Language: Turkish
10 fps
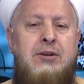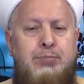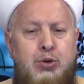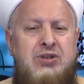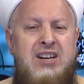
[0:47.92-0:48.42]

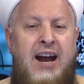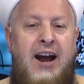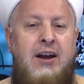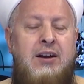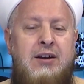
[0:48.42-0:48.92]

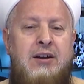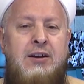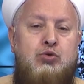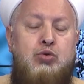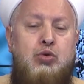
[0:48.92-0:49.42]
Putin'e
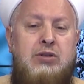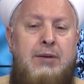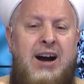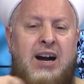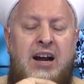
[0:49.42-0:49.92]

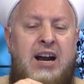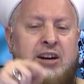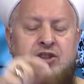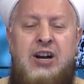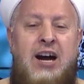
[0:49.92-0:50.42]
tutuklama
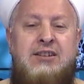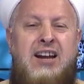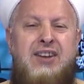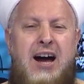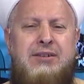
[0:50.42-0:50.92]
kararı
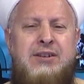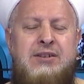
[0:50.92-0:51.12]
çıkartanlar